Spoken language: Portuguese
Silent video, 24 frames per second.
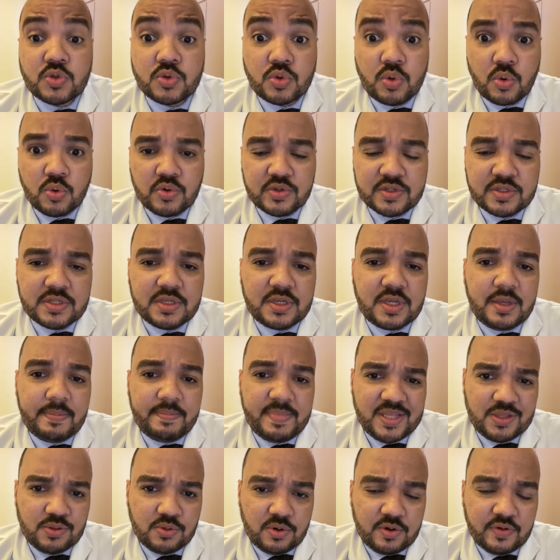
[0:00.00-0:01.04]
12 e
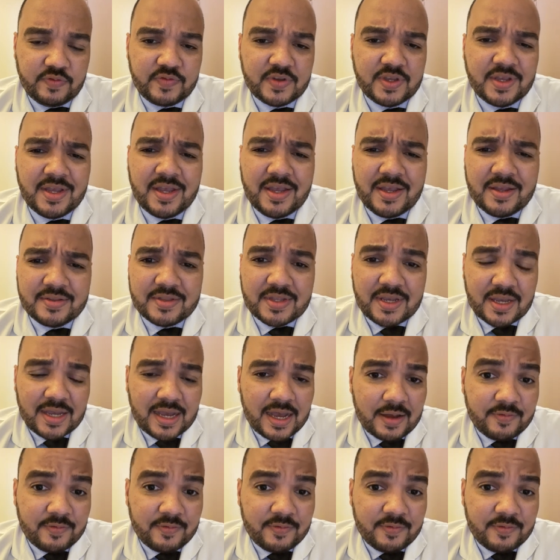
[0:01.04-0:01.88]
B9. Né?